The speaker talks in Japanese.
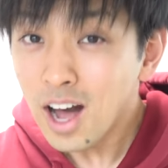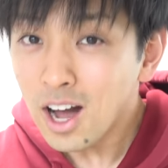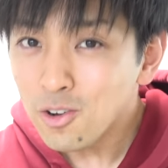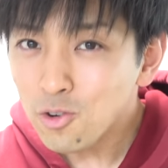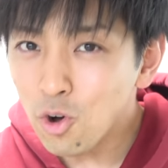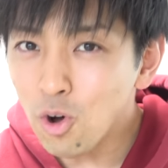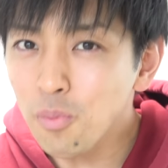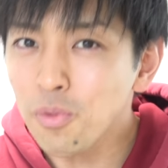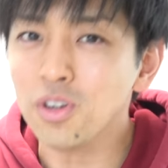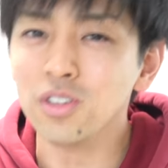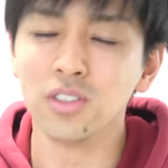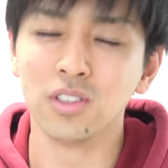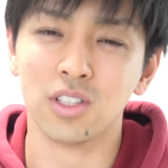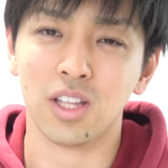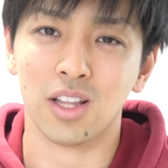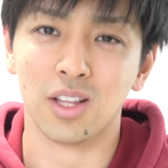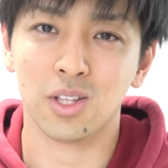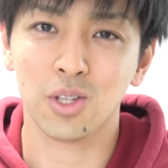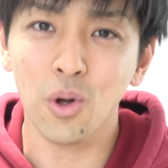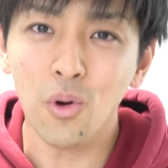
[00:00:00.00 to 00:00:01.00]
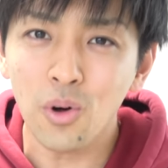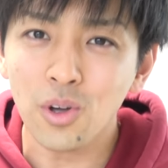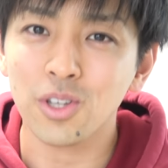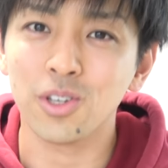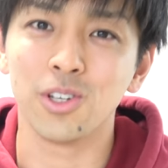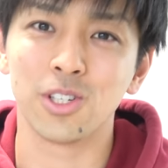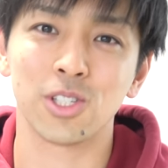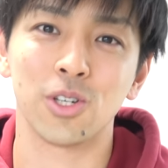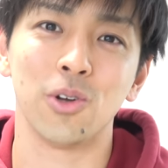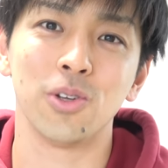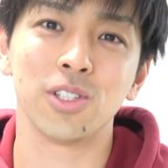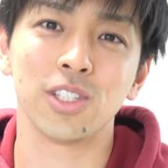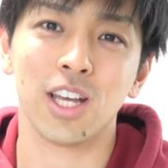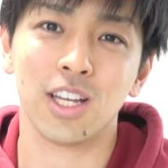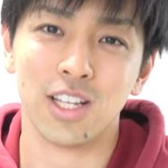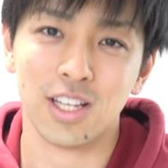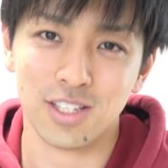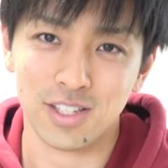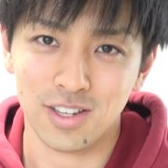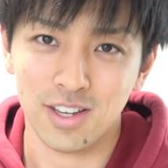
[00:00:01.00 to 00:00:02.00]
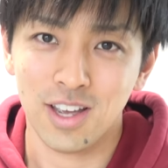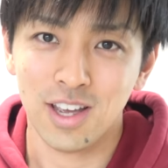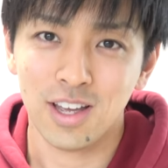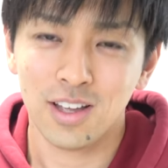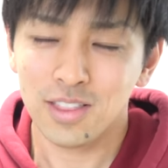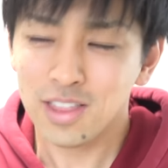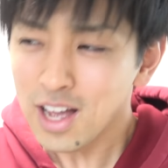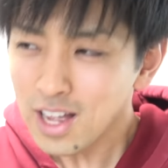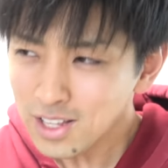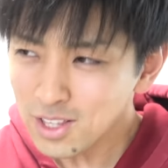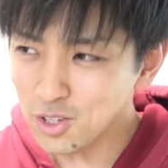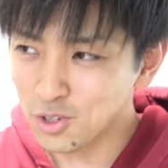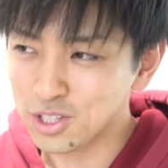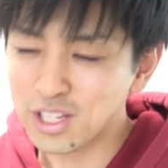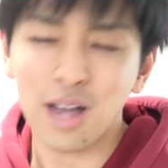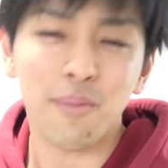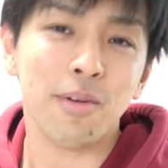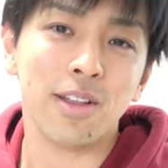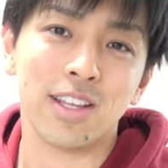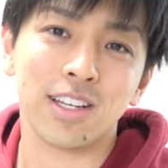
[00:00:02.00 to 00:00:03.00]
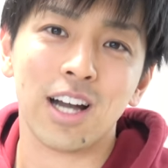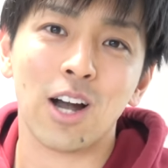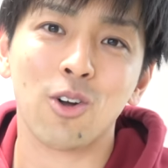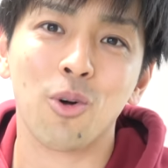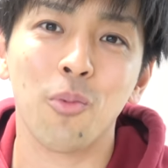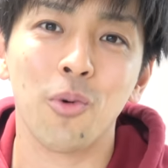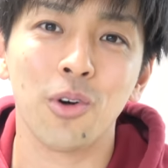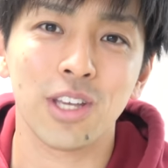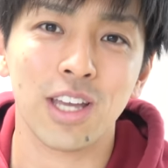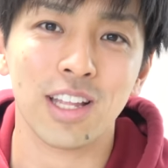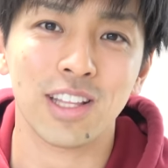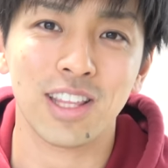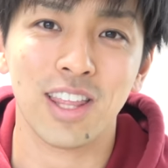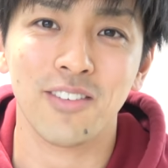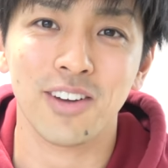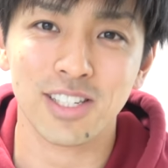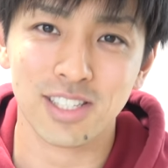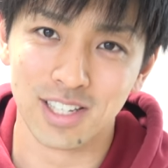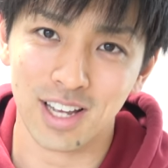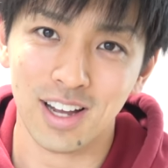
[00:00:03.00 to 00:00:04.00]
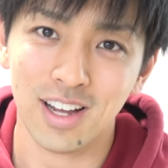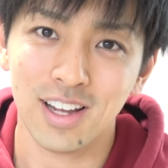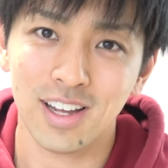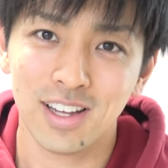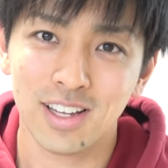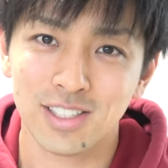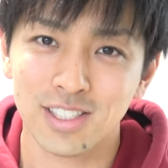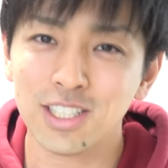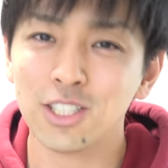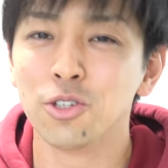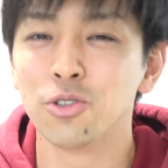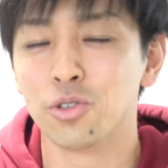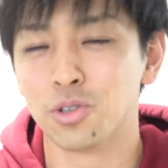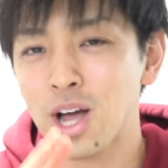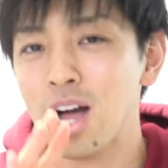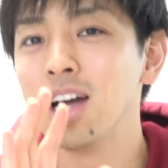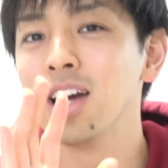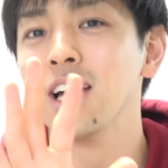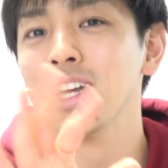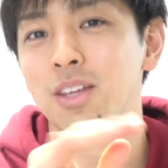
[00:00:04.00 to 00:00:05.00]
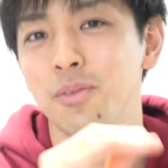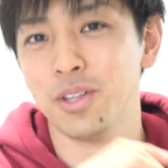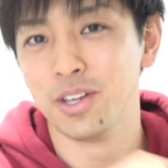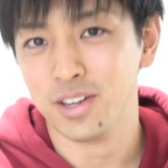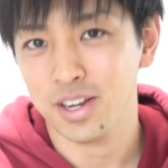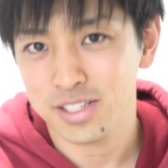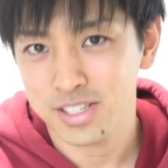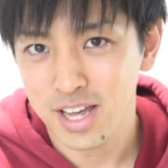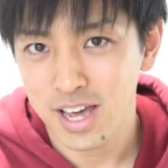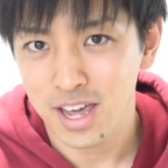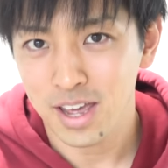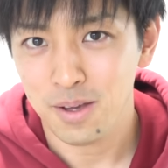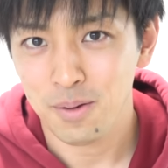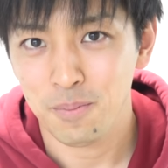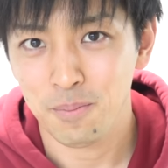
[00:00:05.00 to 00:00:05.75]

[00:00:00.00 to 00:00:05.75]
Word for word: 過去問ってどういう存在です？何のために過去問やってますか？ぜひちょっと考えてみてください。